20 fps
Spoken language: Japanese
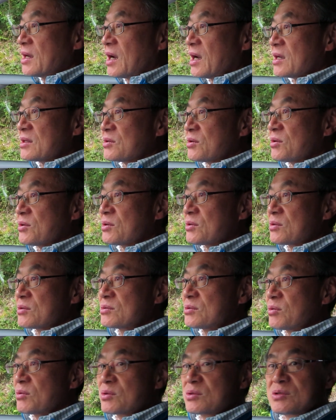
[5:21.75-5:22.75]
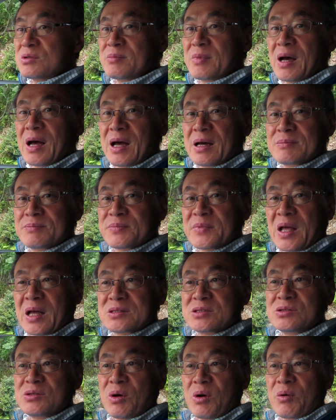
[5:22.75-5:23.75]
あのこの車
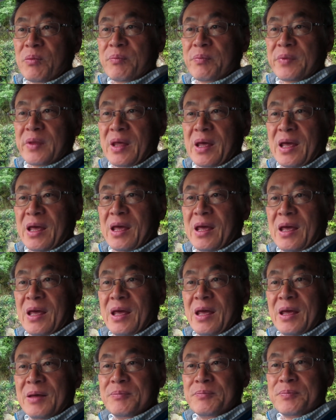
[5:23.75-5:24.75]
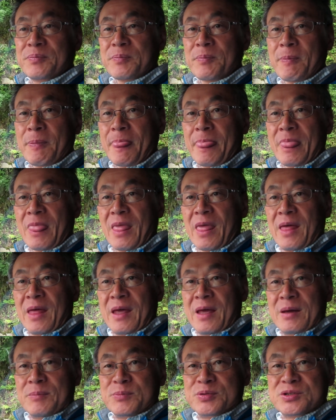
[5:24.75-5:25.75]
初の、
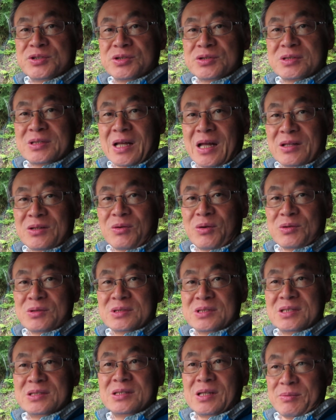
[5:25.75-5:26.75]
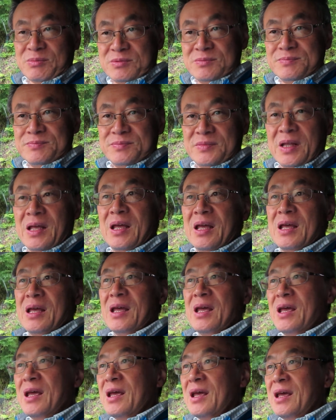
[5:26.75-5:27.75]
えー、プッシュスタートシステムね、
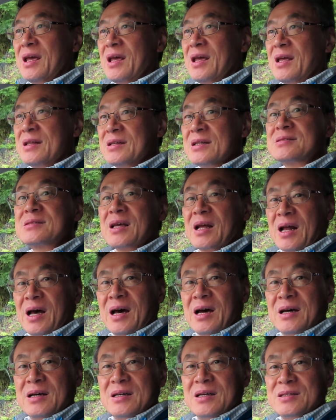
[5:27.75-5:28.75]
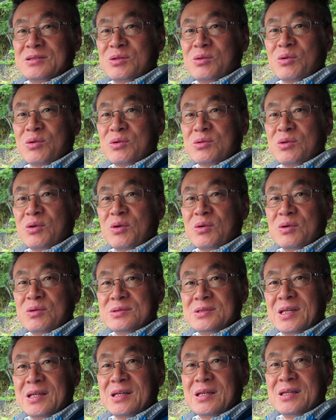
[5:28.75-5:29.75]
えー、ですからそのことを
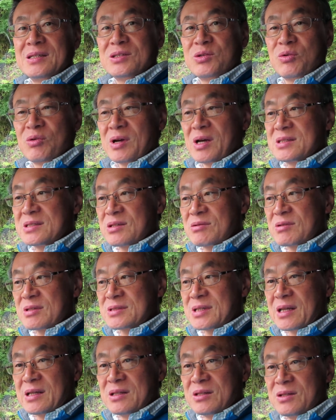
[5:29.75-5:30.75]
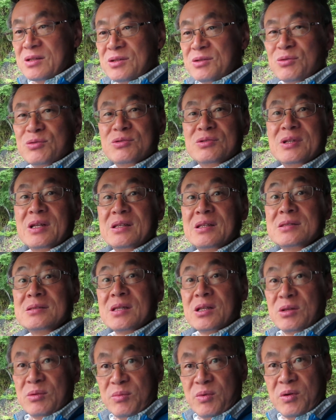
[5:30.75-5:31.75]
是非紹介してくださいっていうことなんで
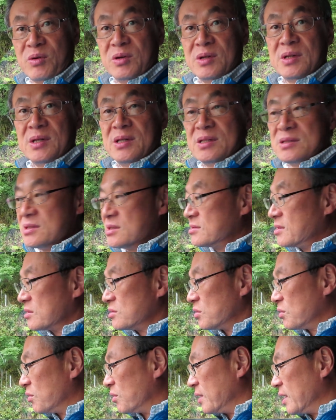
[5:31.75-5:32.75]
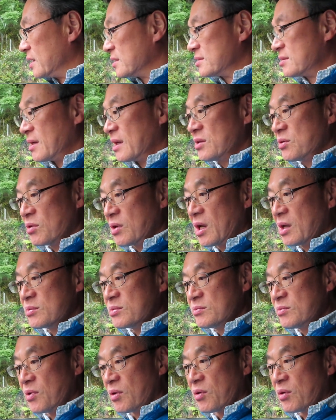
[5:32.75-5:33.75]
すけども実はその SI
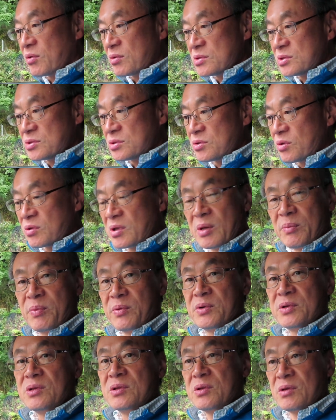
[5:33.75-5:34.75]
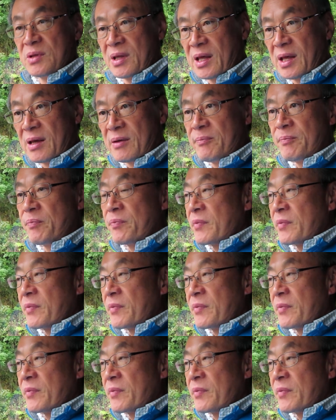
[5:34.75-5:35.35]
ドライブも重要なポイントで